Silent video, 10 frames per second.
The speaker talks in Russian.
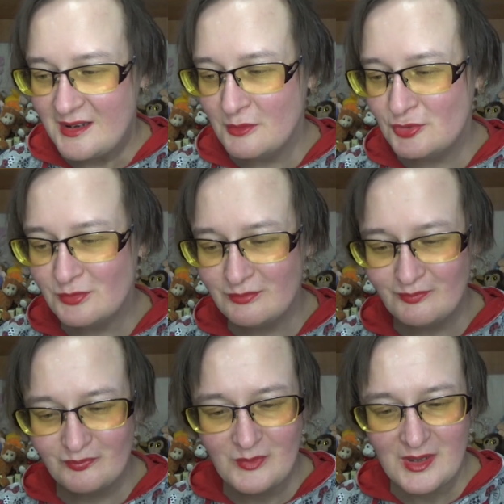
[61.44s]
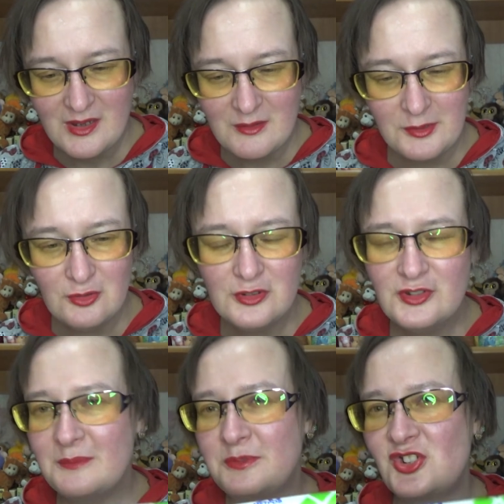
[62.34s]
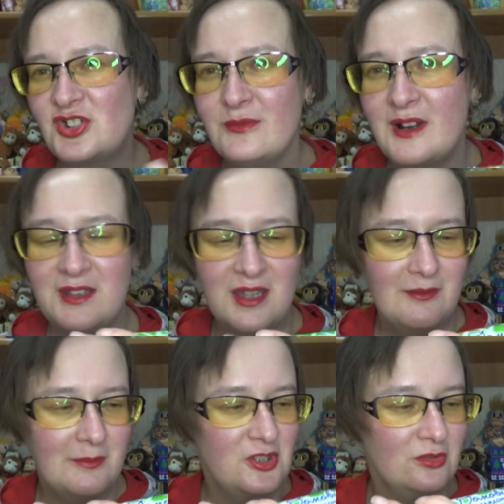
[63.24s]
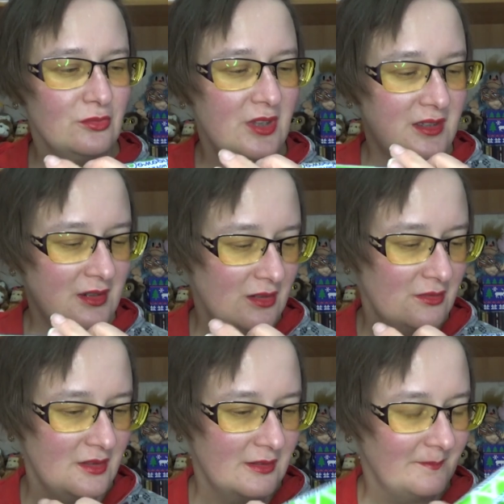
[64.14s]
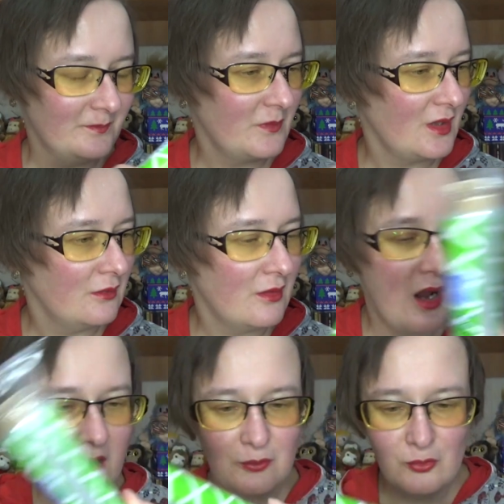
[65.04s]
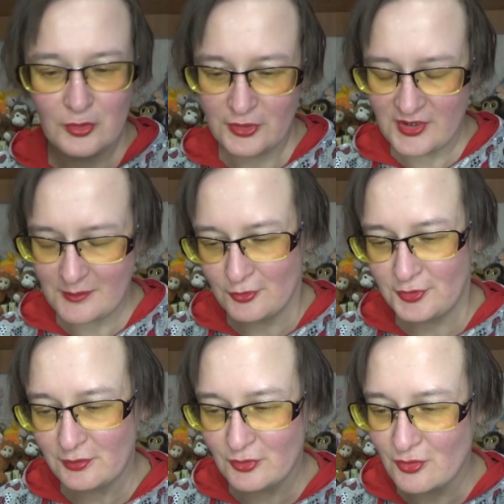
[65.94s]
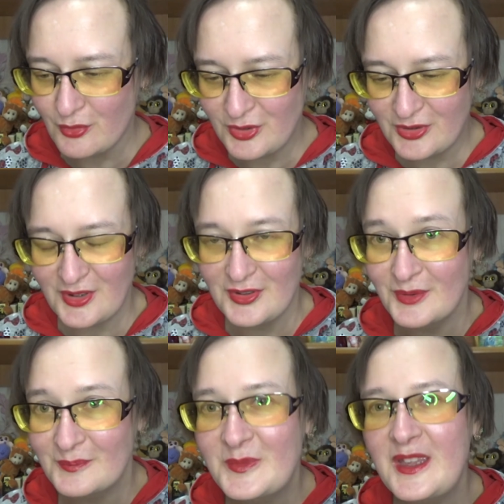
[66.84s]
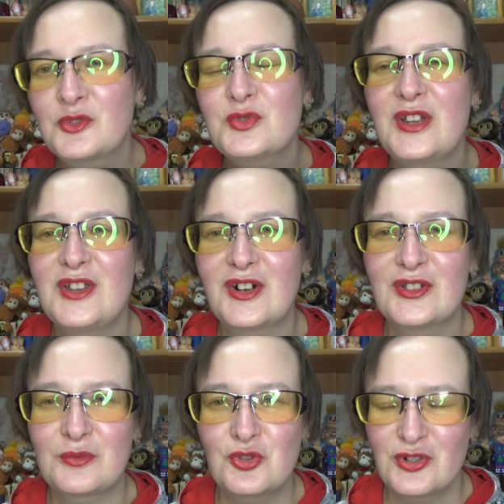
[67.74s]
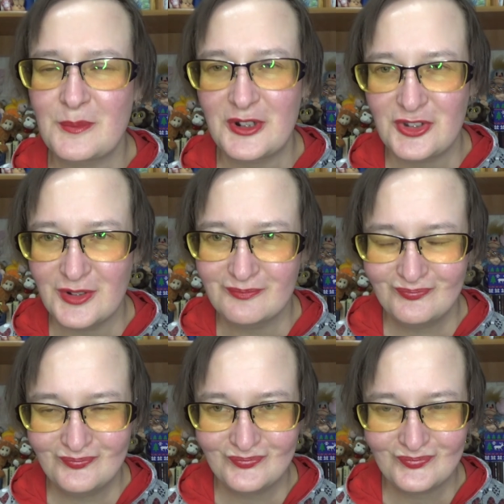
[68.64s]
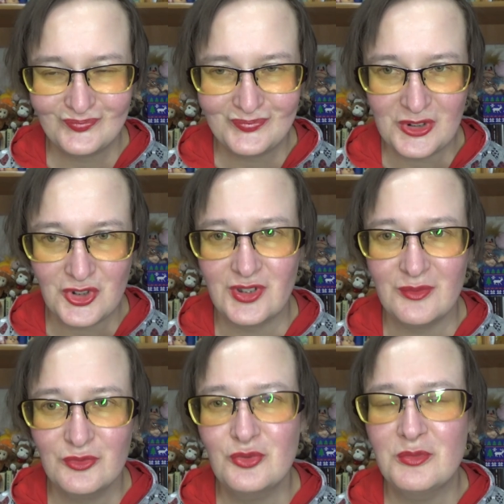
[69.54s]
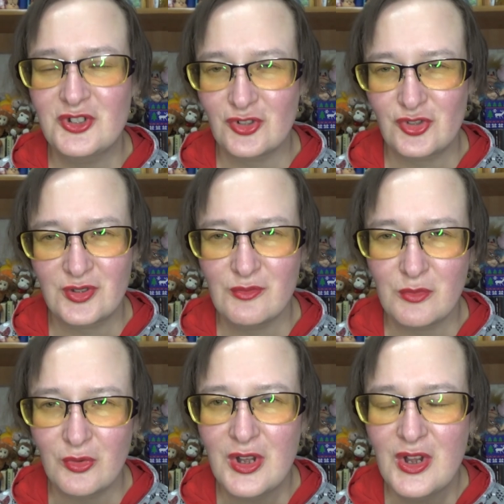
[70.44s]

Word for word: В общем, пленка пищевая. Я вообще туда ехала... А, вот, она просто в другом дизайне. Я туда ехала в черном коте на часов... ну, ближе к часовому.